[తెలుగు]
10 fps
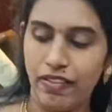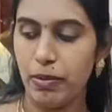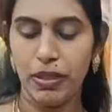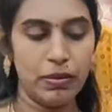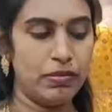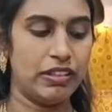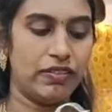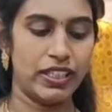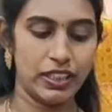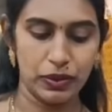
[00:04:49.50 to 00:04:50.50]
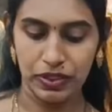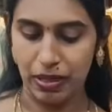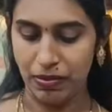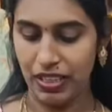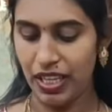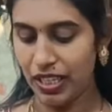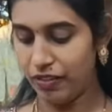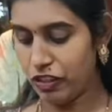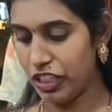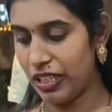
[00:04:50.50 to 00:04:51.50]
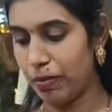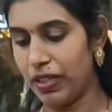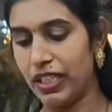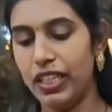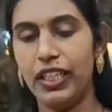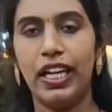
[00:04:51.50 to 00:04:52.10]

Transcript: అవి మనం డిఫరెంట్ చూసాం కదా ఇవి వచ్చేటప్పటికి